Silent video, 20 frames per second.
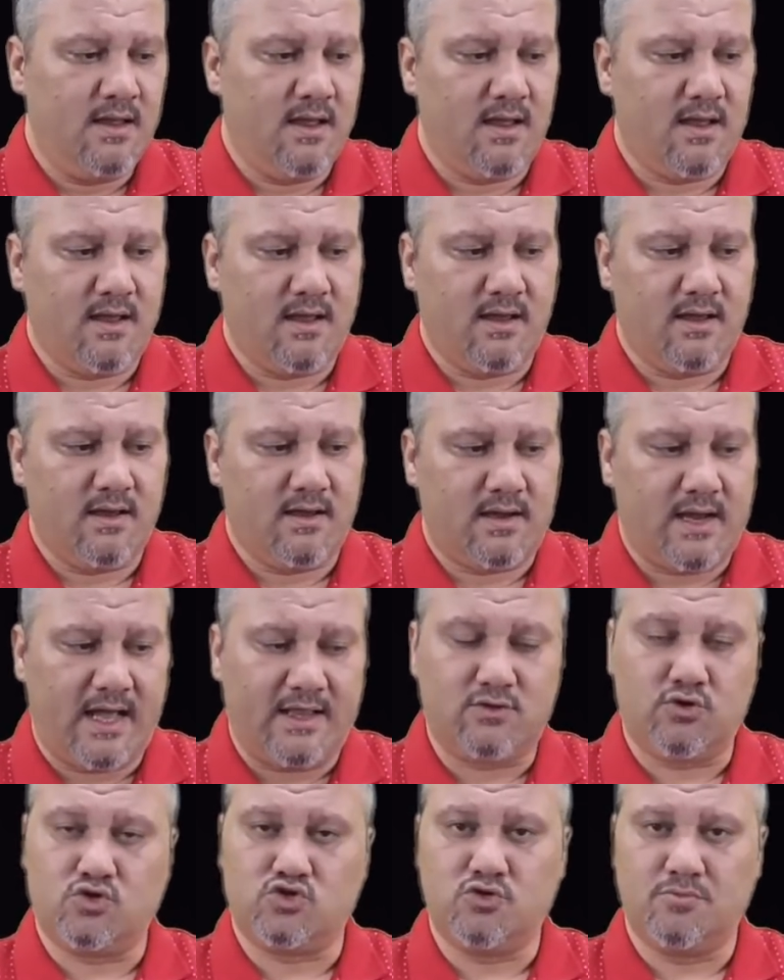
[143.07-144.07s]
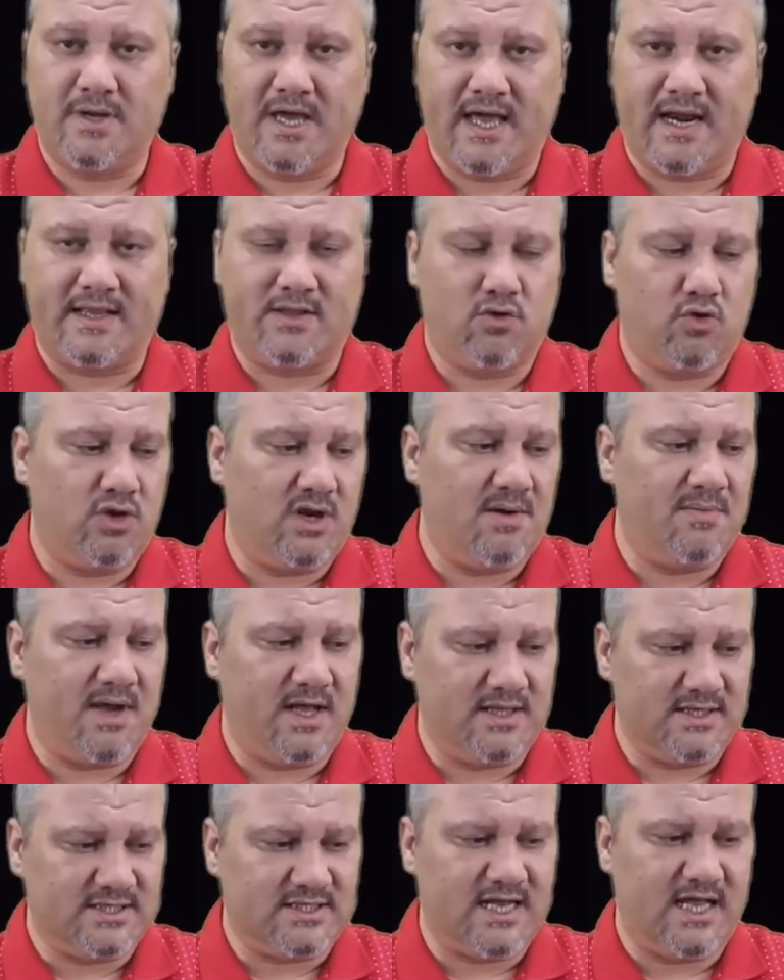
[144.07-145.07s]
e, kadrosu bir arada
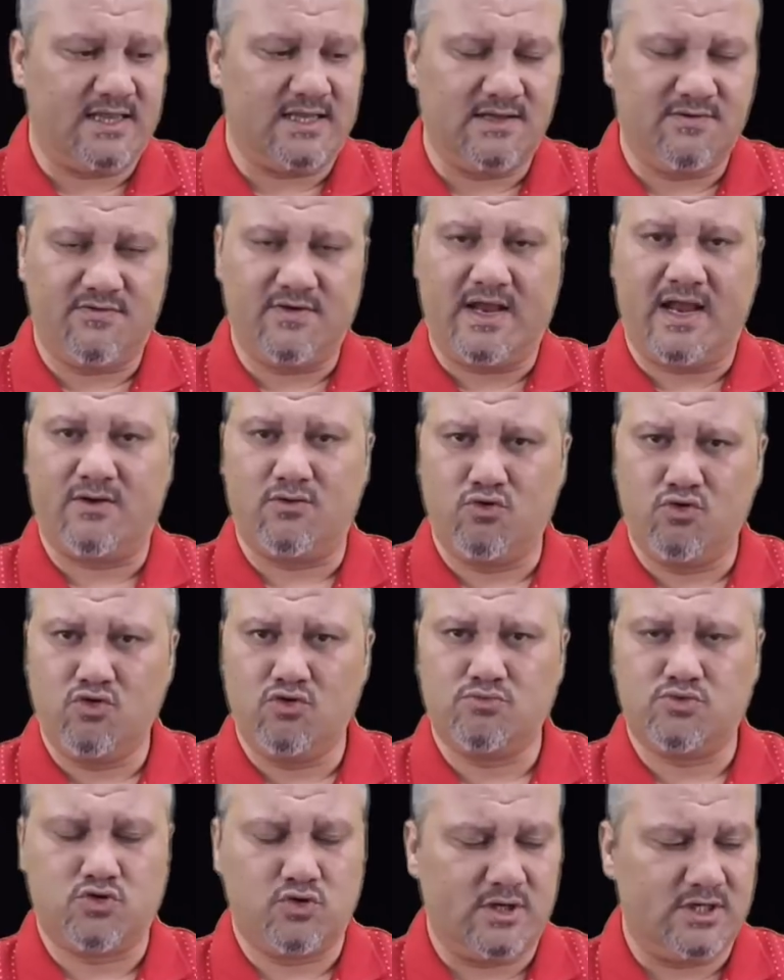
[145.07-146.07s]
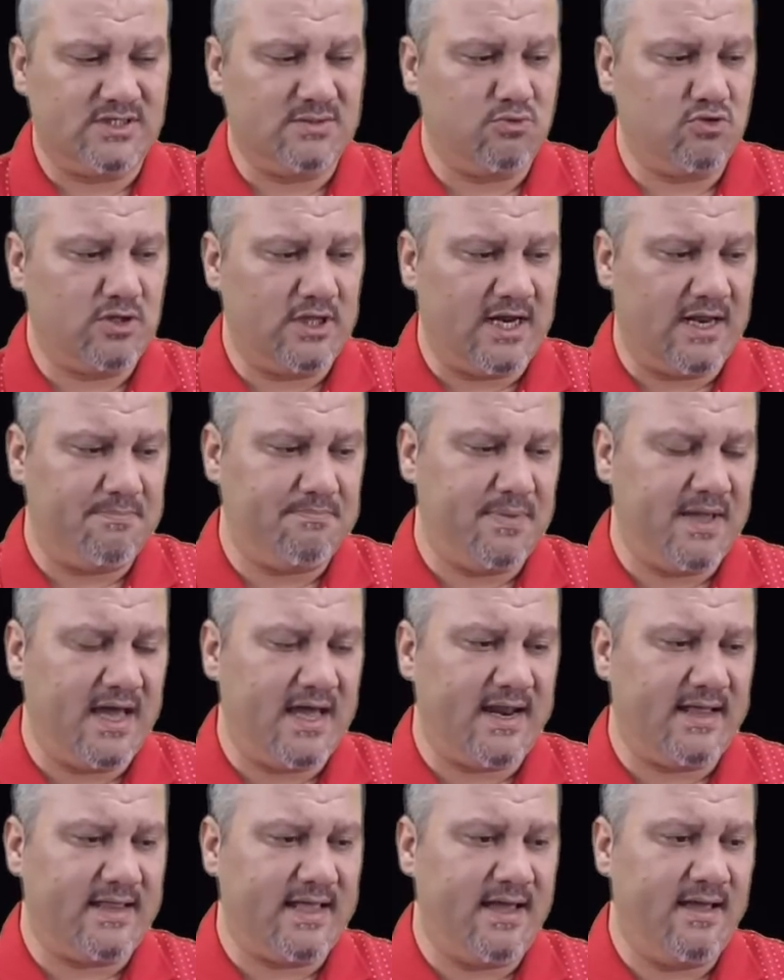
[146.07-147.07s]
oynama alışkanlığı filan uyum süreci bunlar hep bir
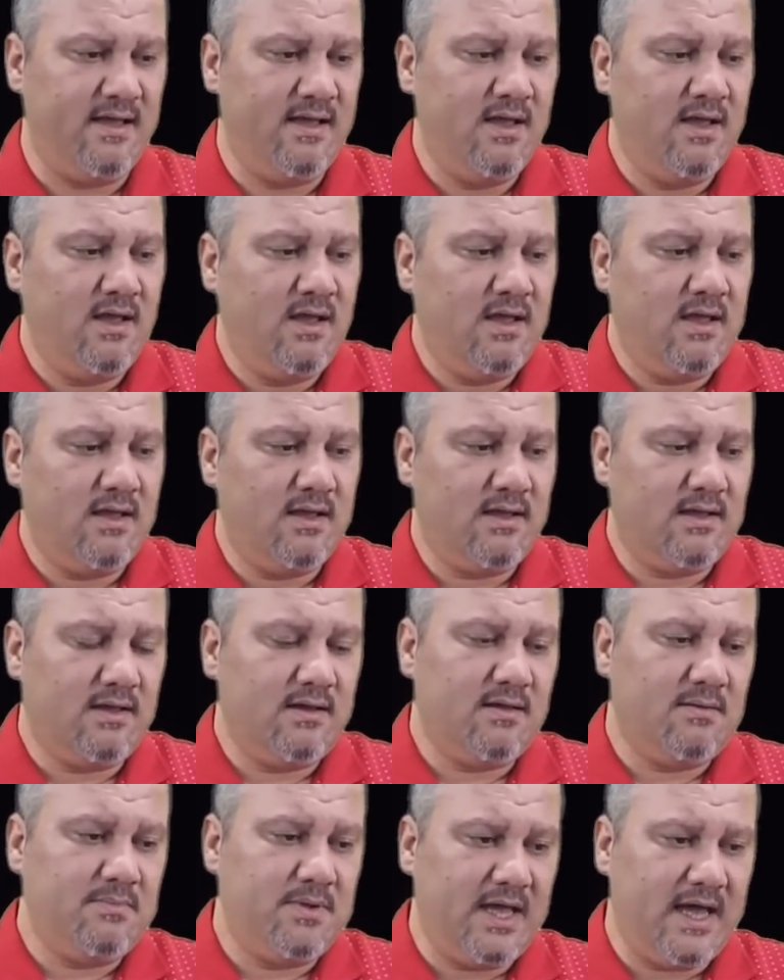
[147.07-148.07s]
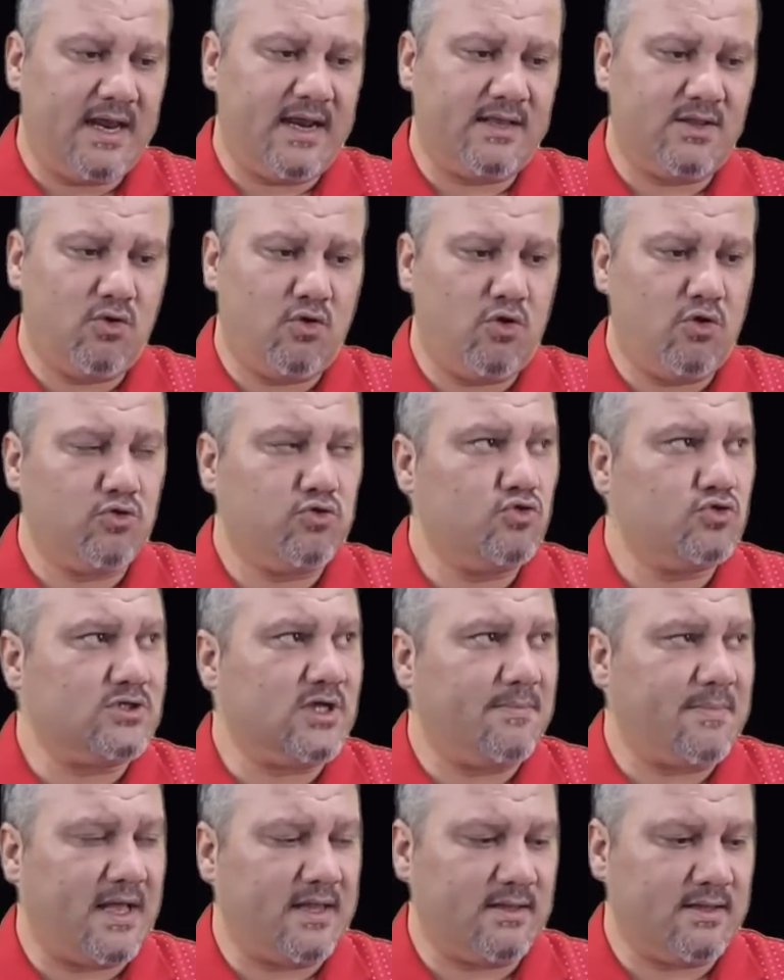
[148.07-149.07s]
arada ee, bir arada olduğu
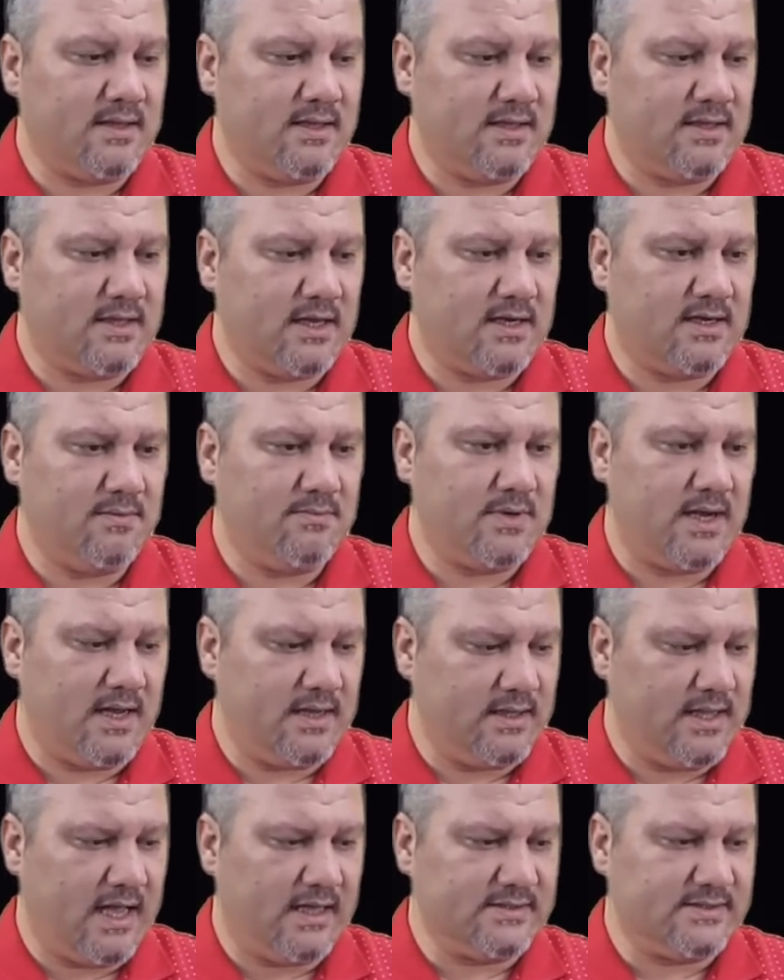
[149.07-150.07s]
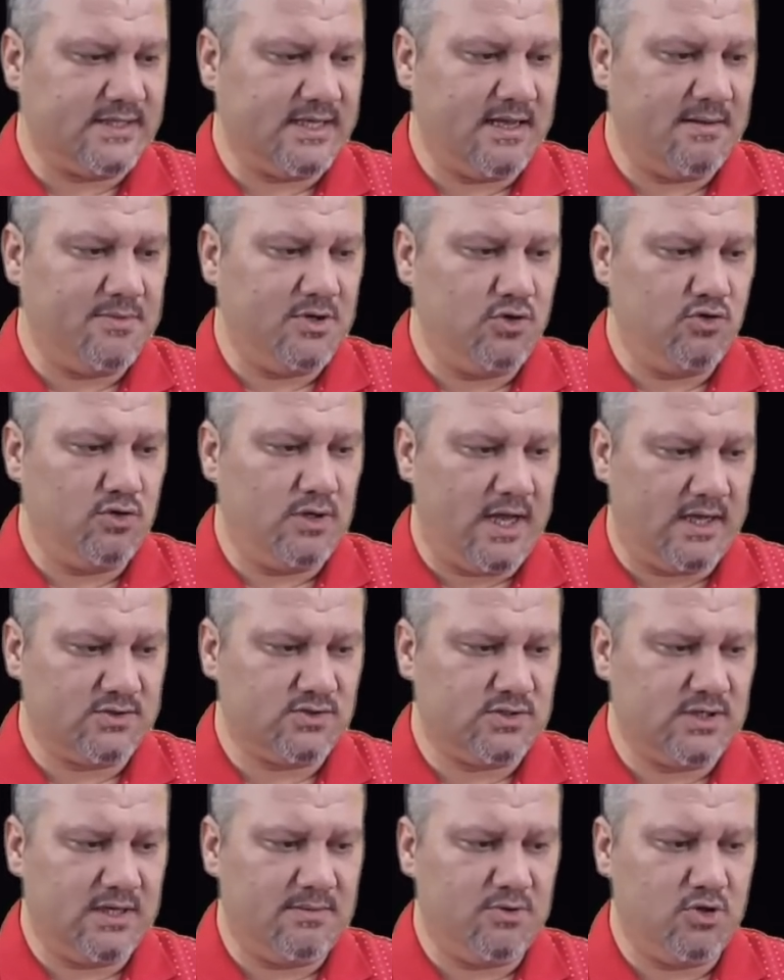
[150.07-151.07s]
zaman e, takıma yansıyabiliyor,
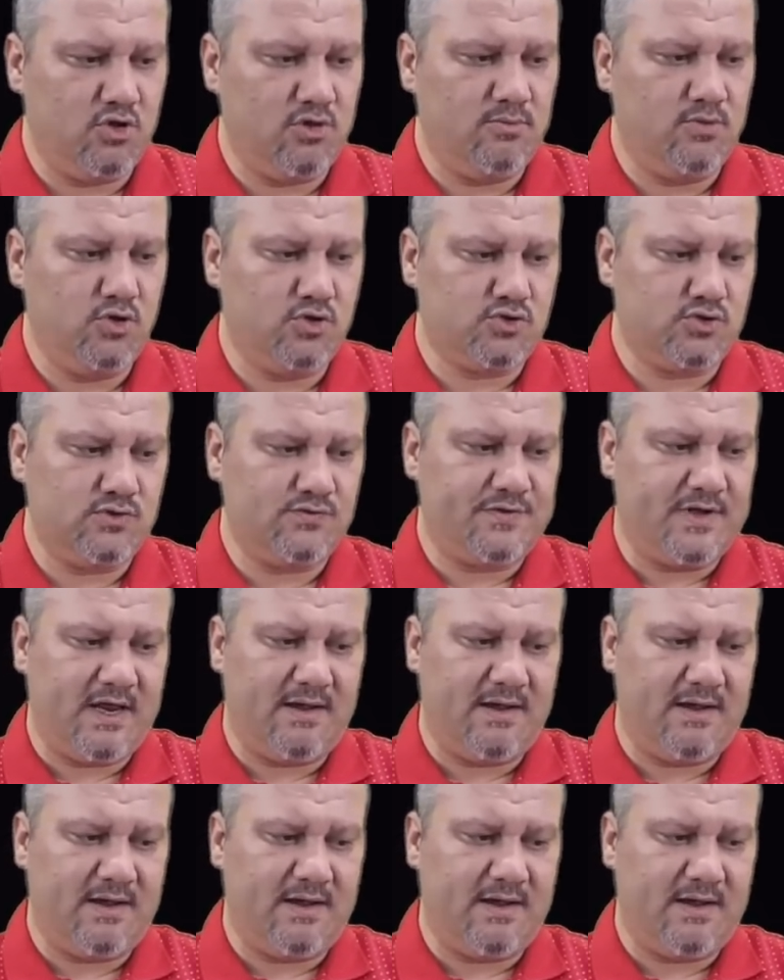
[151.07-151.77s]
yansıyabiliyor biliyorsunuz.